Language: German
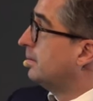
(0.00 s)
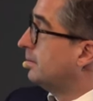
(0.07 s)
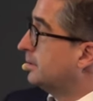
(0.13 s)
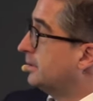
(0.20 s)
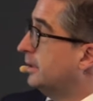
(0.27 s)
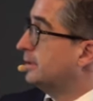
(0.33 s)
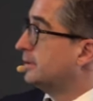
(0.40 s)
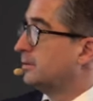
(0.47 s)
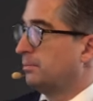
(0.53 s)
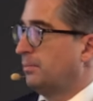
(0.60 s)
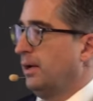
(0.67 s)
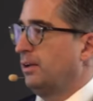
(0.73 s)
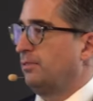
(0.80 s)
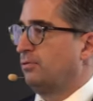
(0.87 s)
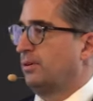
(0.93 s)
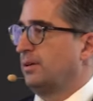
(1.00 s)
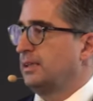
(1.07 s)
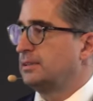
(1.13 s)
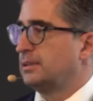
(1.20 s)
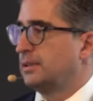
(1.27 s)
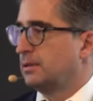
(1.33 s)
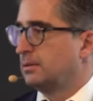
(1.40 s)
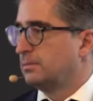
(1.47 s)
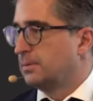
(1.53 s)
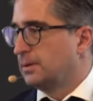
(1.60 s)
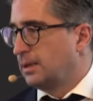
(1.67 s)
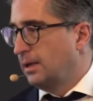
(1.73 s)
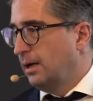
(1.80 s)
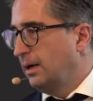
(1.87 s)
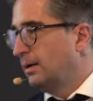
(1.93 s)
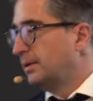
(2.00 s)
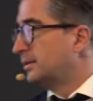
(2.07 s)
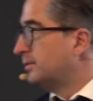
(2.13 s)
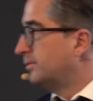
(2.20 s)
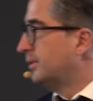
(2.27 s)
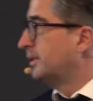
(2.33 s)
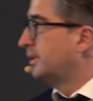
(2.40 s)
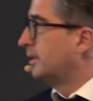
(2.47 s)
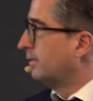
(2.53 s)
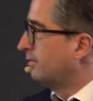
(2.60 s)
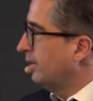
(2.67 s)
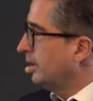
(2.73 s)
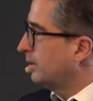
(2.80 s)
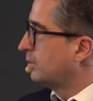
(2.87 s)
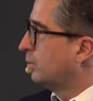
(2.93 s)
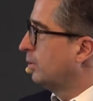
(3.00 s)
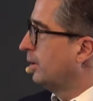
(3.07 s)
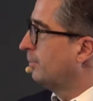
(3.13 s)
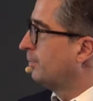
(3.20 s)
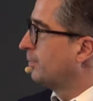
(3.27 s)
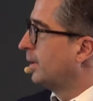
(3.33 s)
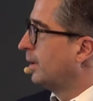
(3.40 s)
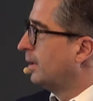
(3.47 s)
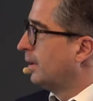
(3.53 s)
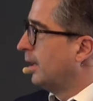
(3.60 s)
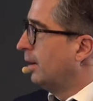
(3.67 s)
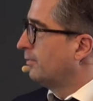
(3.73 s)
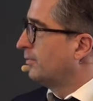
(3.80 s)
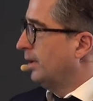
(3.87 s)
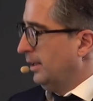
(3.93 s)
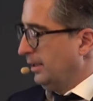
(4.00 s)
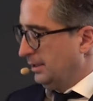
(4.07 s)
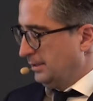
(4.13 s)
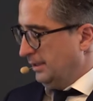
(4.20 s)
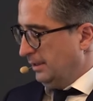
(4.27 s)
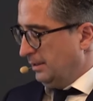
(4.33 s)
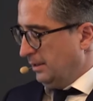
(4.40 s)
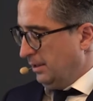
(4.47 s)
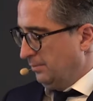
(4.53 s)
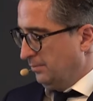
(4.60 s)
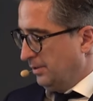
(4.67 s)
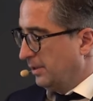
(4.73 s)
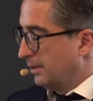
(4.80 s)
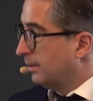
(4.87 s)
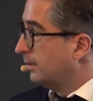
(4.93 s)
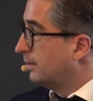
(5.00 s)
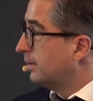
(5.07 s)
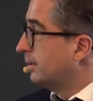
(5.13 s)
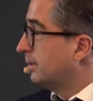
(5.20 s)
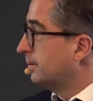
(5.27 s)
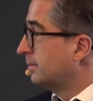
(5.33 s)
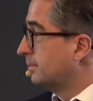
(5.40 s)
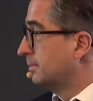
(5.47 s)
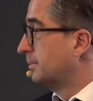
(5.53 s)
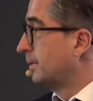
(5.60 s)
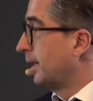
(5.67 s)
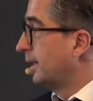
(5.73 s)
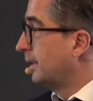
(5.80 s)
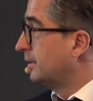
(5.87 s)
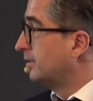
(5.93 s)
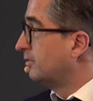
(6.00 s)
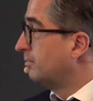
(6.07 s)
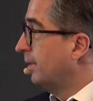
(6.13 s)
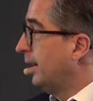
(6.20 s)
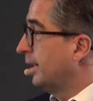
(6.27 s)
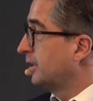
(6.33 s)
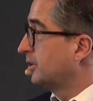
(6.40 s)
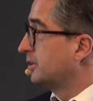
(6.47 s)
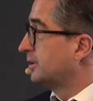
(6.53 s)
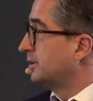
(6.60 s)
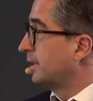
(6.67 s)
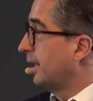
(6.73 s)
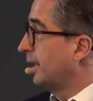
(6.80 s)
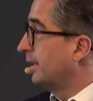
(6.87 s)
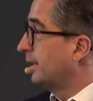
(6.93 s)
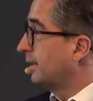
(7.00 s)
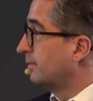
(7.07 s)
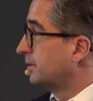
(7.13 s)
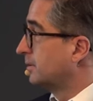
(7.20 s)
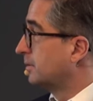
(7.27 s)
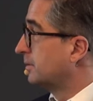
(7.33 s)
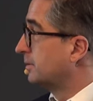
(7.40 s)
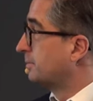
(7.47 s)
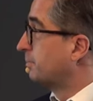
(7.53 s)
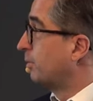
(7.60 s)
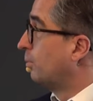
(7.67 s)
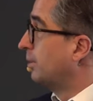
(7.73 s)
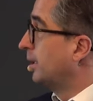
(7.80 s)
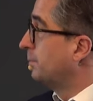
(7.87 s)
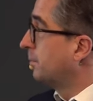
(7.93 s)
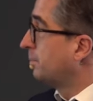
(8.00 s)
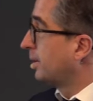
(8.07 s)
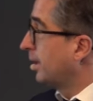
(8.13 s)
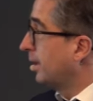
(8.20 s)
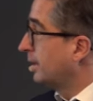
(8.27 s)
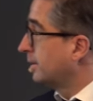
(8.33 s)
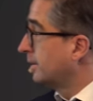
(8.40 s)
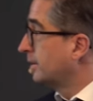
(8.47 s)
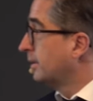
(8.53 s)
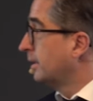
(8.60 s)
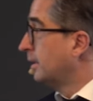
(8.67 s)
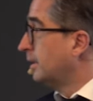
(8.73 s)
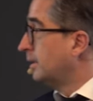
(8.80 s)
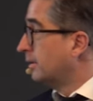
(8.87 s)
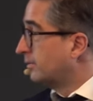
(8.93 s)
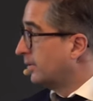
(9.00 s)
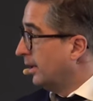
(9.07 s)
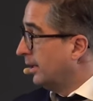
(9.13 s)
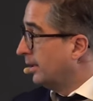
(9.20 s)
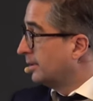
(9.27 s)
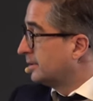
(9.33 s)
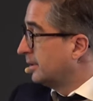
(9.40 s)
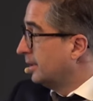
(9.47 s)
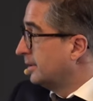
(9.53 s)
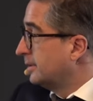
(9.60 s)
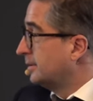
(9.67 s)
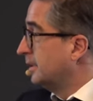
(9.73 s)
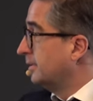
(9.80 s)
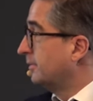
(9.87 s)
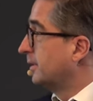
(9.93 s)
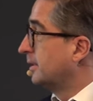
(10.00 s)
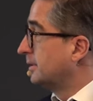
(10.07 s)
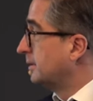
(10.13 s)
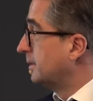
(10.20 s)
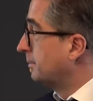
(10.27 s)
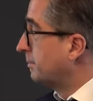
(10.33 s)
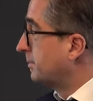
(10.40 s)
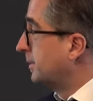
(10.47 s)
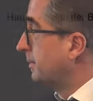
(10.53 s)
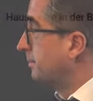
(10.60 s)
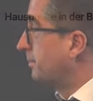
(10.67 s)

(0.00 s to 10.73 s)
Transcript: Zinsen, Money for Nothing, klar, ist ein wichtiger Faktor. Auf der anderen Seite haben wir ein relativ magisches Dreieck, was uns Probleme bereitet. Auf der einen Seite sehen wir, dass die, die